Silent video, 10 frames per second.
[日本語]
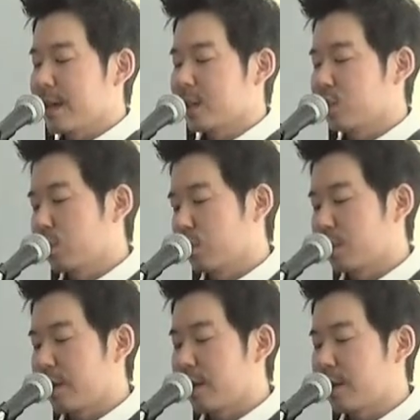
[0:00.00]
人の
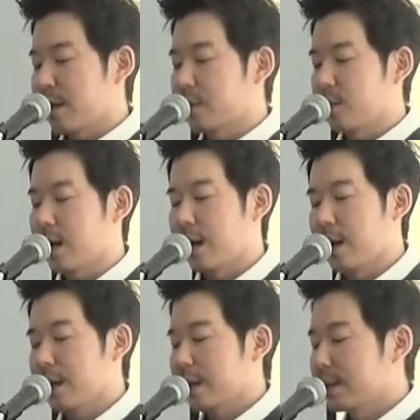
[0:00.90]
計画は
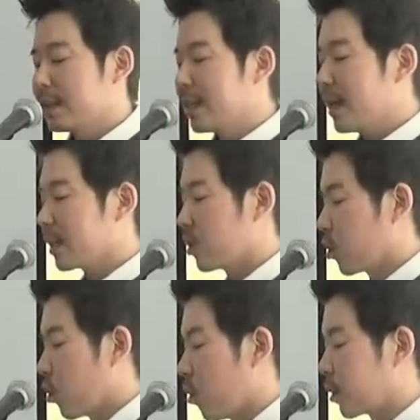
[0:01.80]
利益
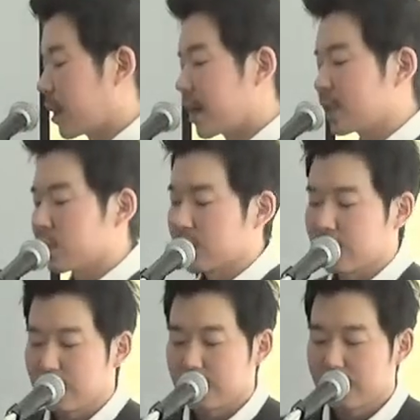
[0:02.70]
をもたら
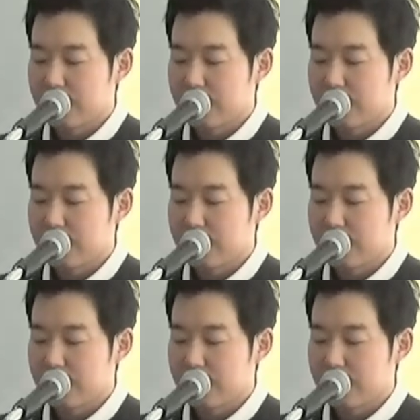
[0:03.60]
し、